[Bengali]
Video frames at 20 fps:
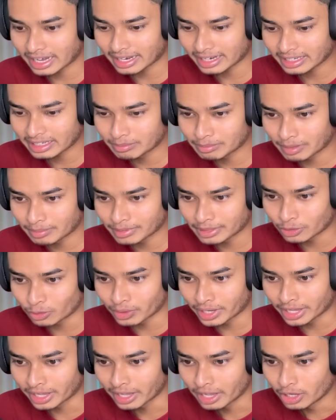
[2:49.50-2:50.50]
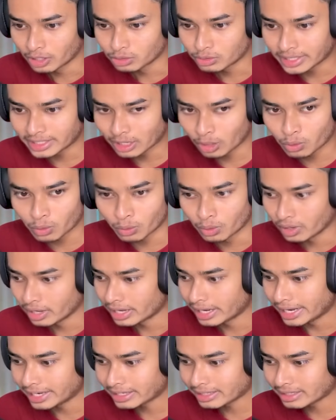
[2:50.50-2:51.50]
আরে কীভাবে ওকে তো এই দেখো
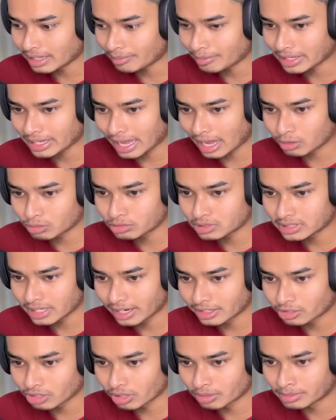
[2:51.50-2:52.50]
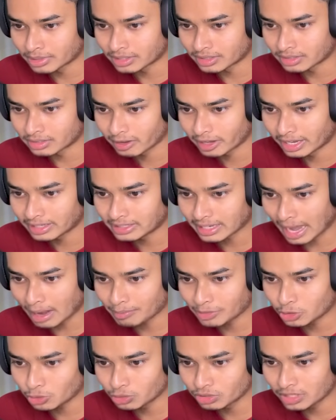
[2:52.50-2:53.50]
এটা দিয়ে আমাকে আগুন জ্বালাতে হবে এই যে
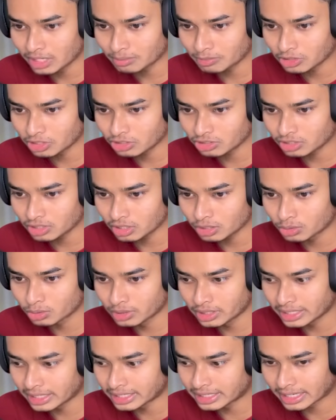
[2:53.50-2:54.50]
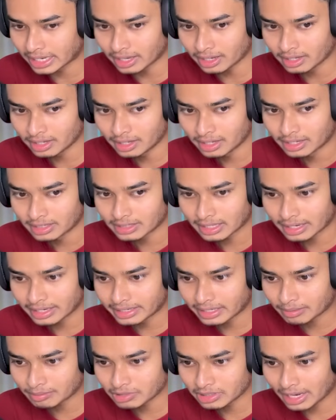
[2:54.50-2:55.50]
আমি রোদ্রের মধ্যে যদি ধরি এটা তাহলে
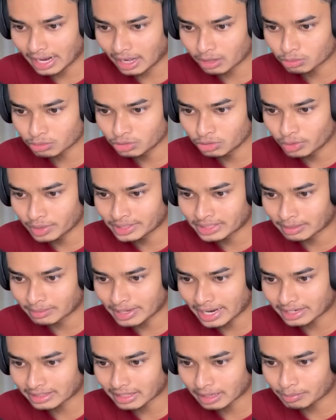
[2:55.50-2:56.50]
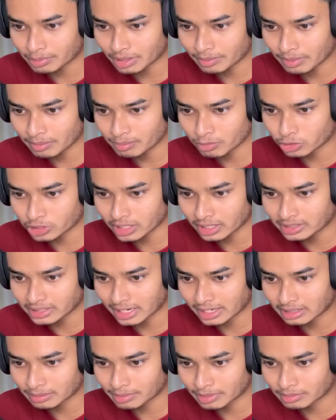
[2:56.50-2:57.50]
এটার মধ্যে আগুন ধরে যাবে আর তারপরে আমি মশাল
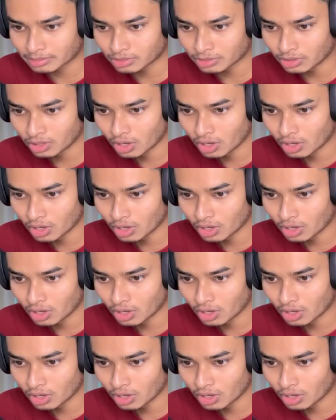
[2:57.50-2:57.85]
জ্বালাতে পারবো